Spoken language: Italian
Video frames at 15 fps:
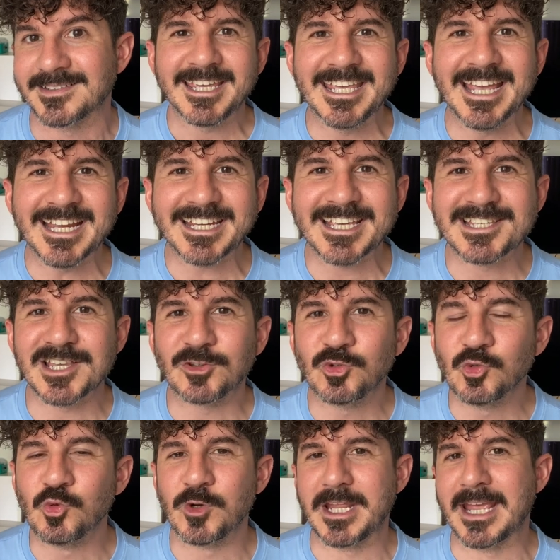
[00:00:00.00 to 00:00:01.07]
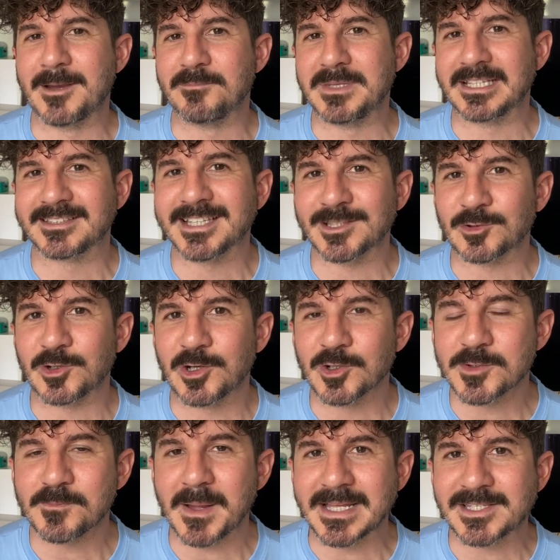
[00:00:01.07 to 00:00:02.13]
E anche se Dune è ambientato
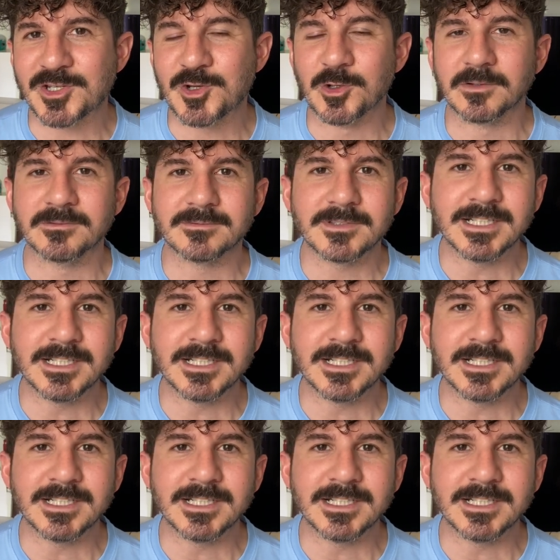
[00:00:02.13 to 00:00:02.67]
nello spazio,